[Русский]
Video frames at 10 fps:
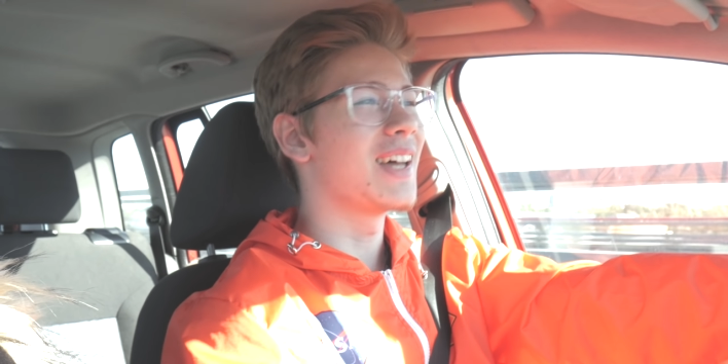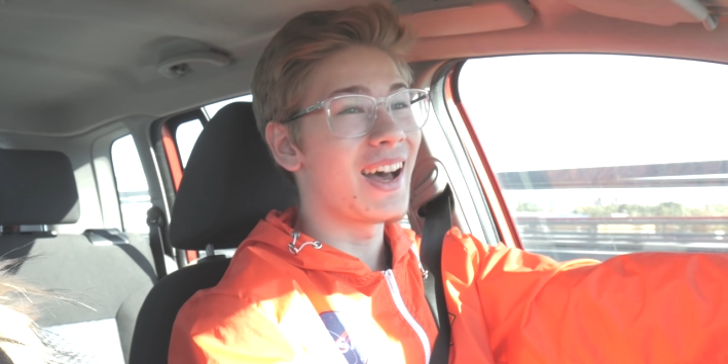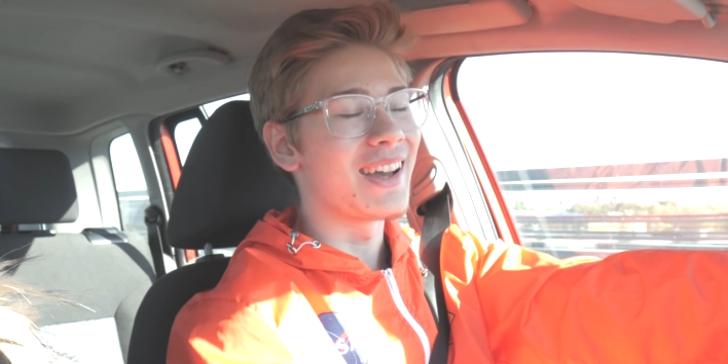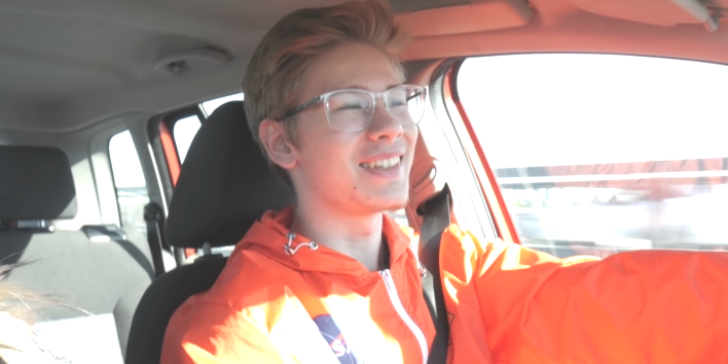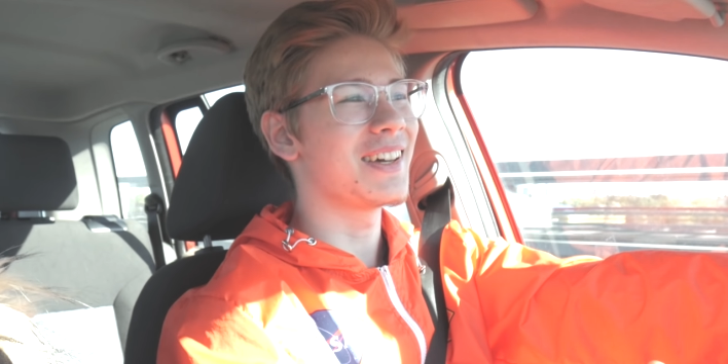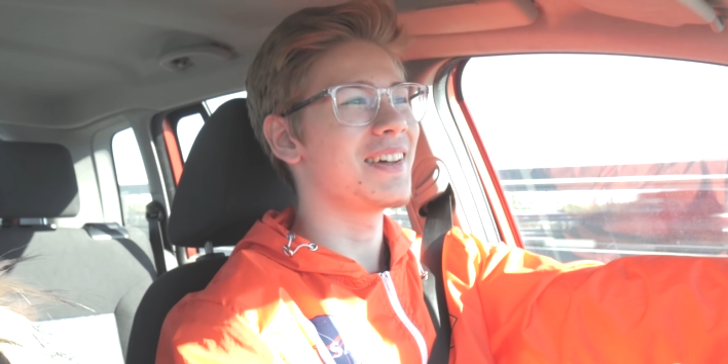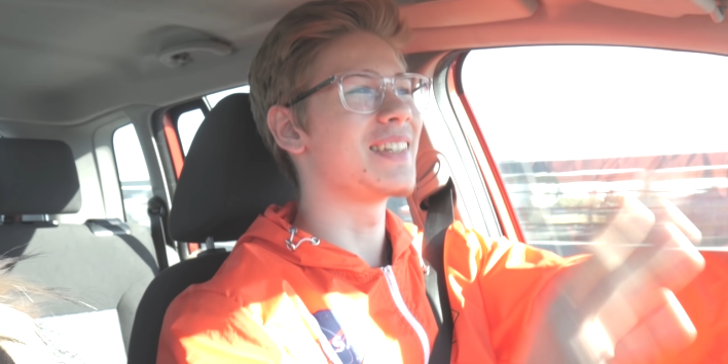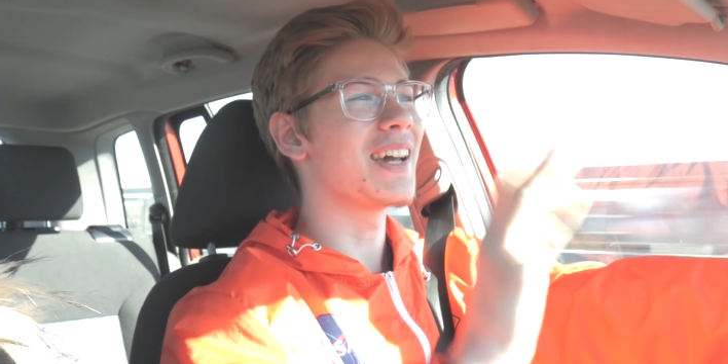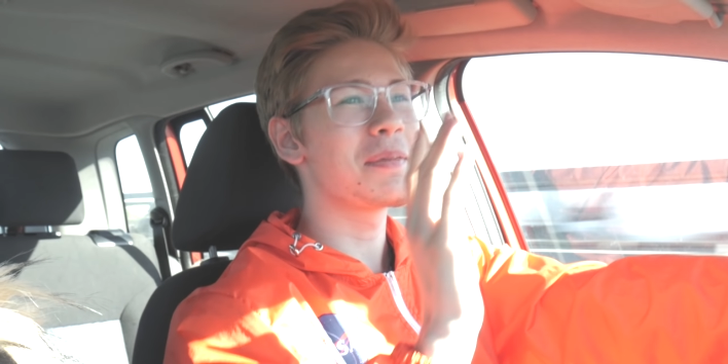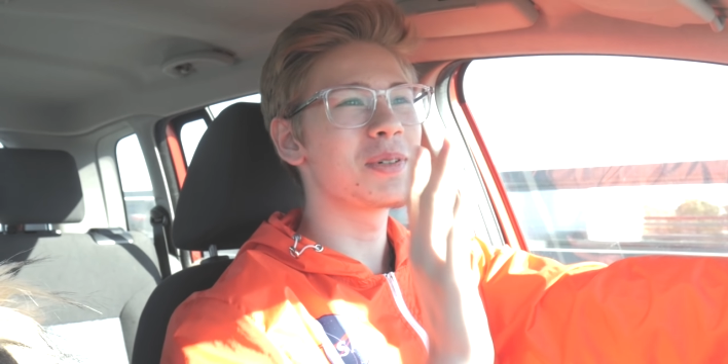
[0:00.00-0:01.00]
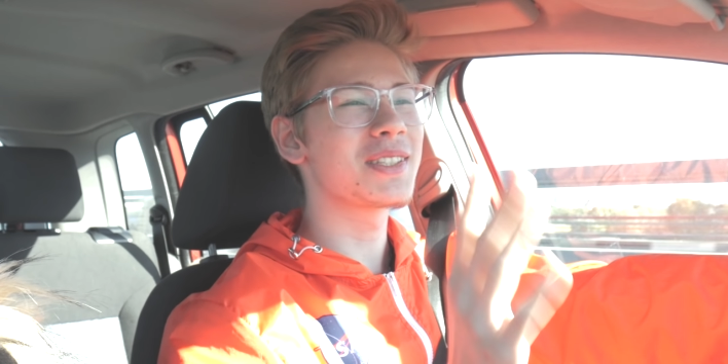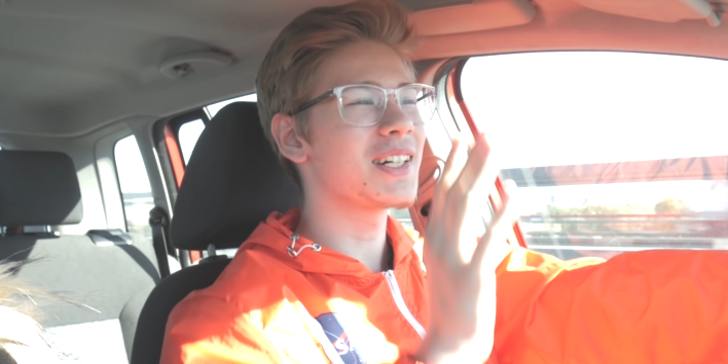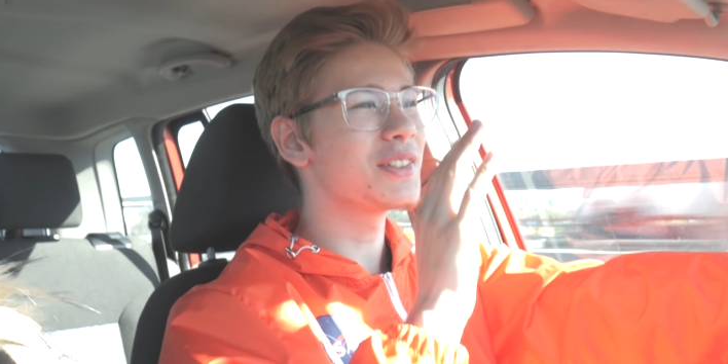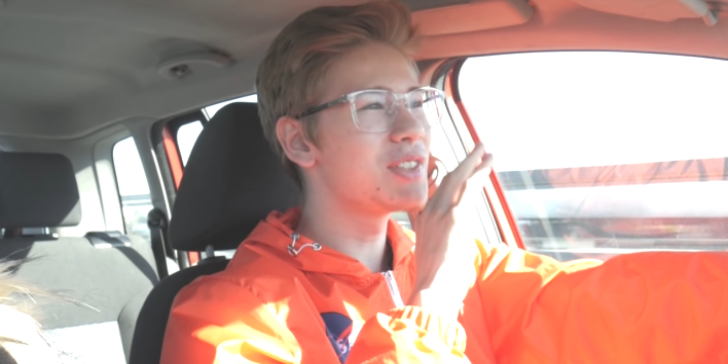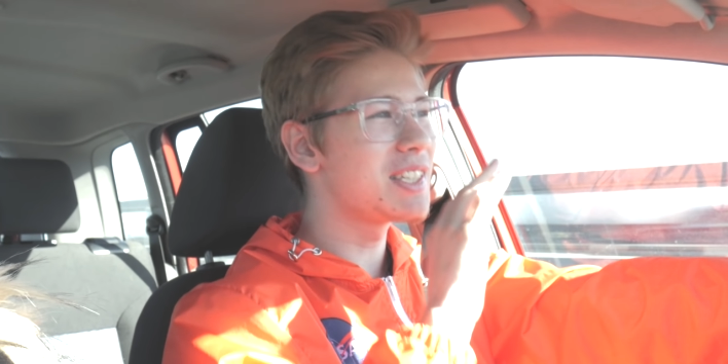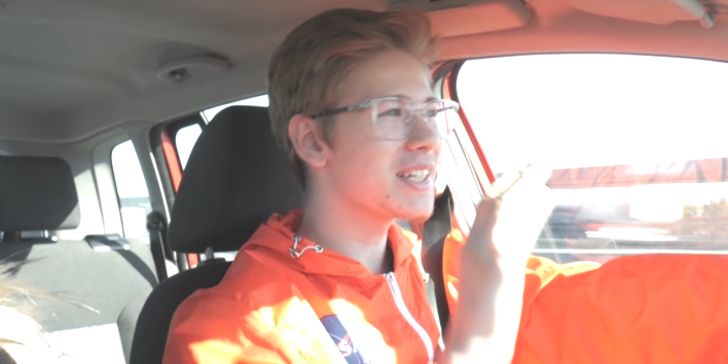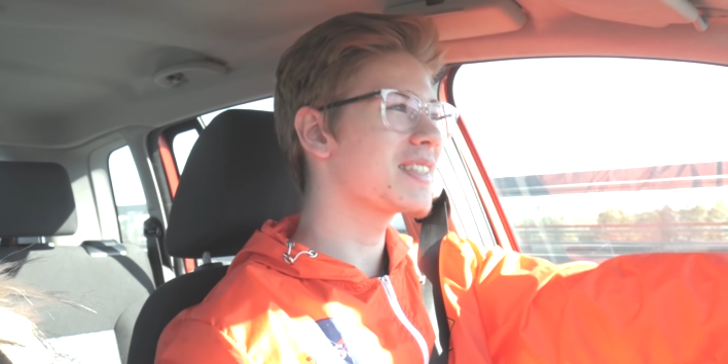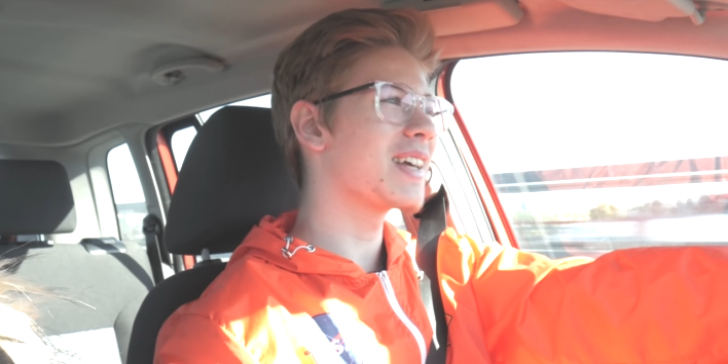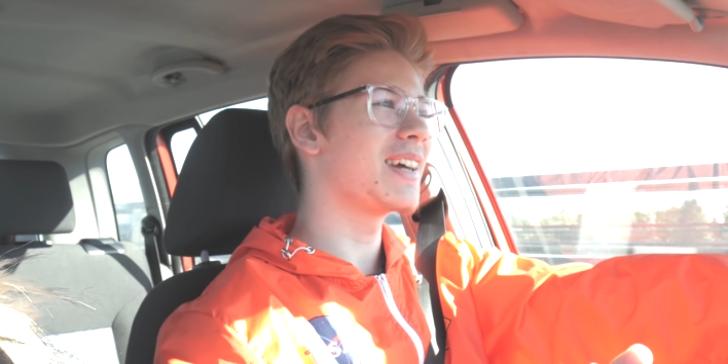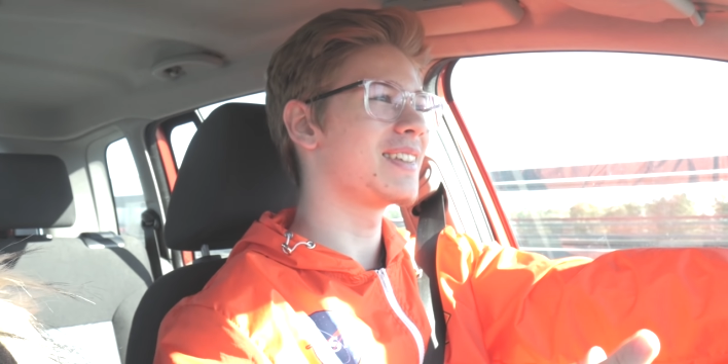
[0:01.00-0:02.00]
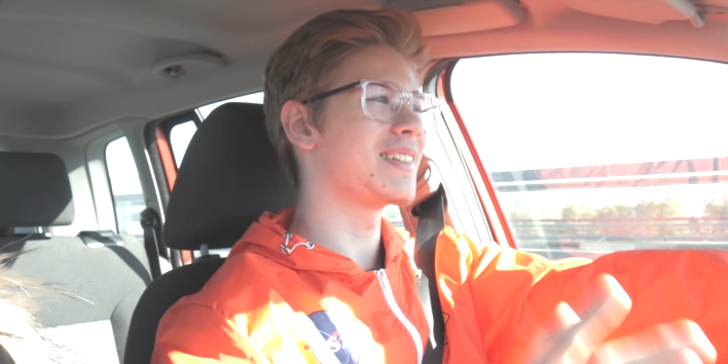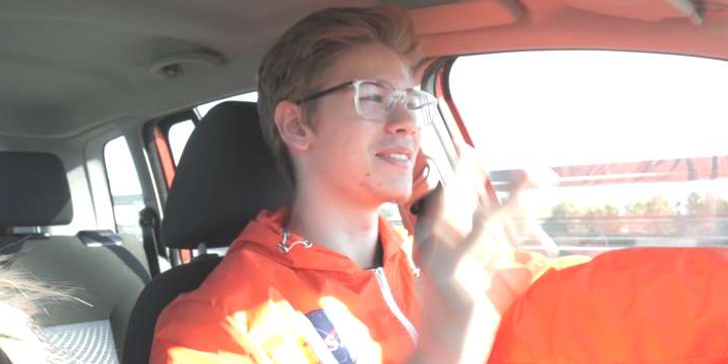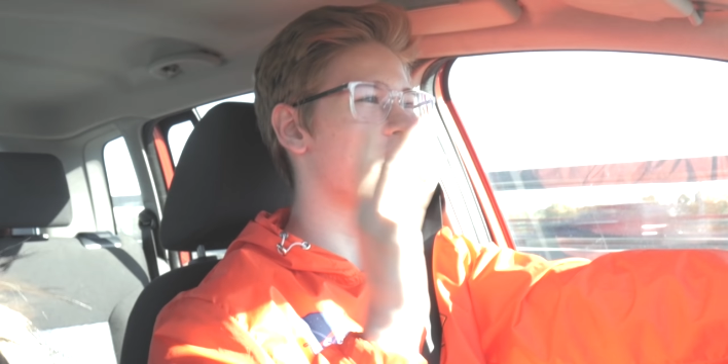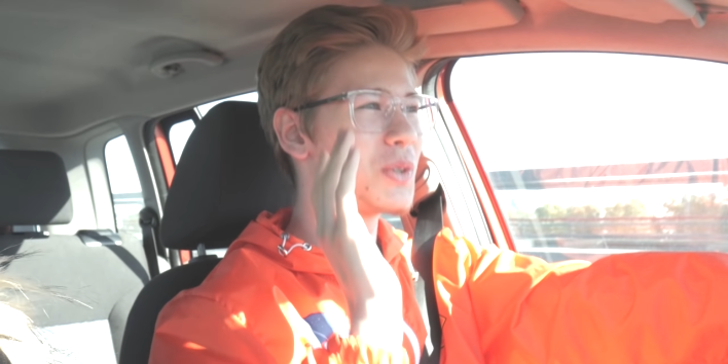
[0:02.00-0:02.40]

Да, я, я обыскал все сайты,